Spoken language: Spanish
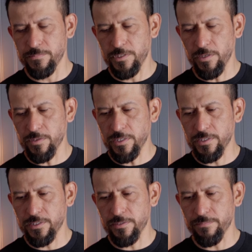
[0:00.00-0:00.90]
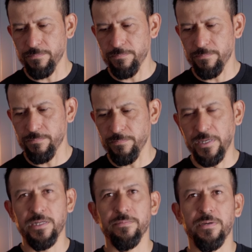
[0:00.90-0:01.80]
creo que
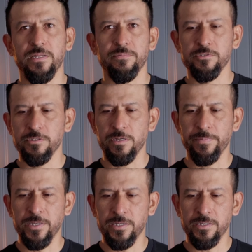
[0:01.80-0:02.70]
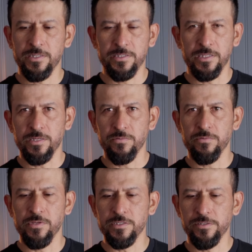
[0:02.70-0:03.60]
vale, vale mucho la pena el tener
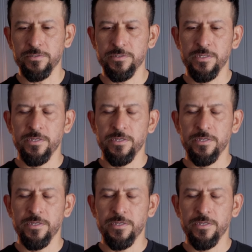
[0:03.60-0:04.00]
uno de estos.